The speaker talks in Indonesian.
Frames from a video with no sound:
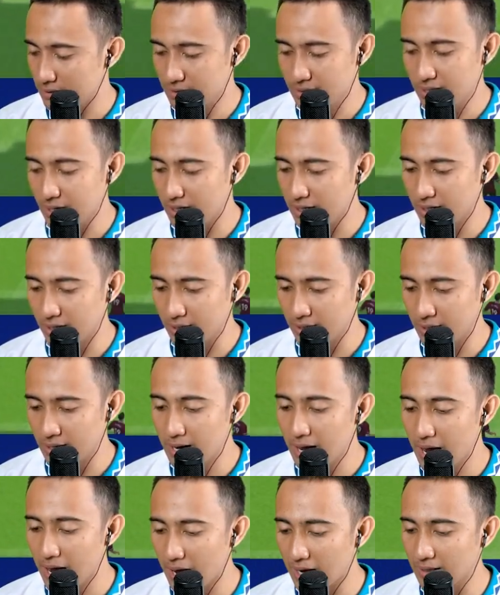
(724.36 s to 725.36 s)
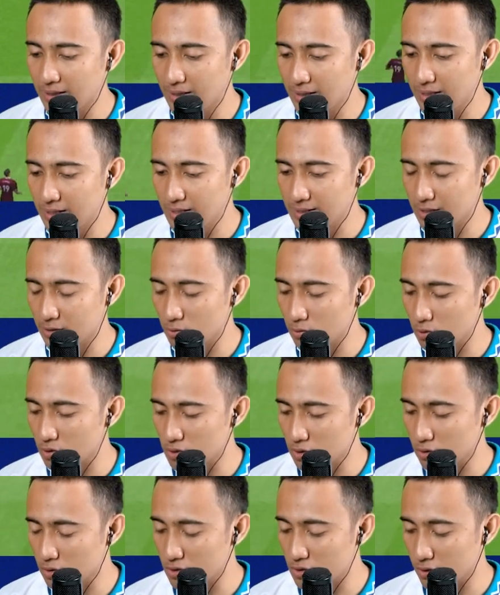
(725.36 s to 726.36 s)
jaringan
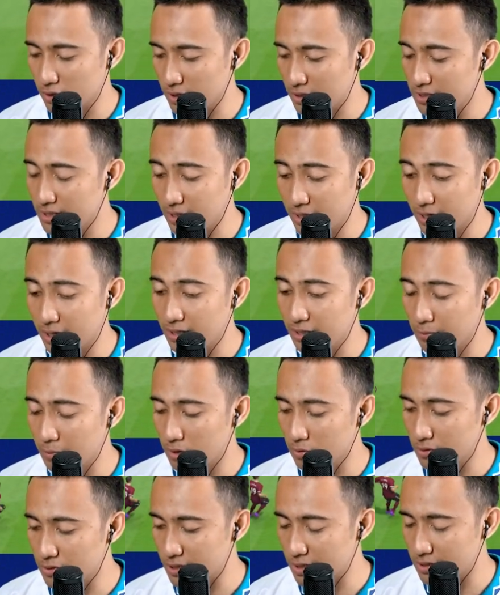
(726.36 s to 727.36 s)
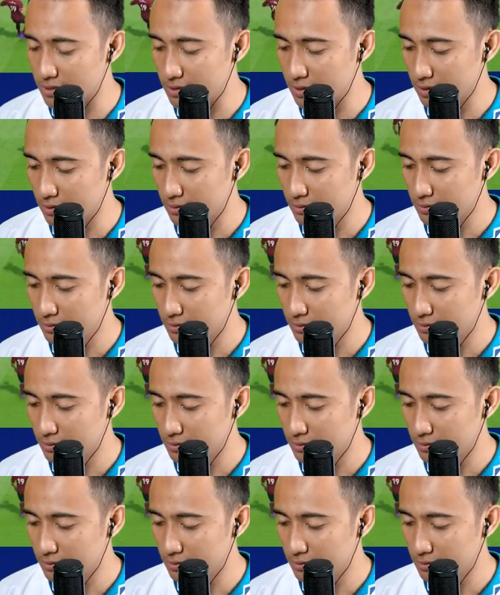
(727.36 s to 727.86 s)
H3100 ini jaringannya bagus guys ya.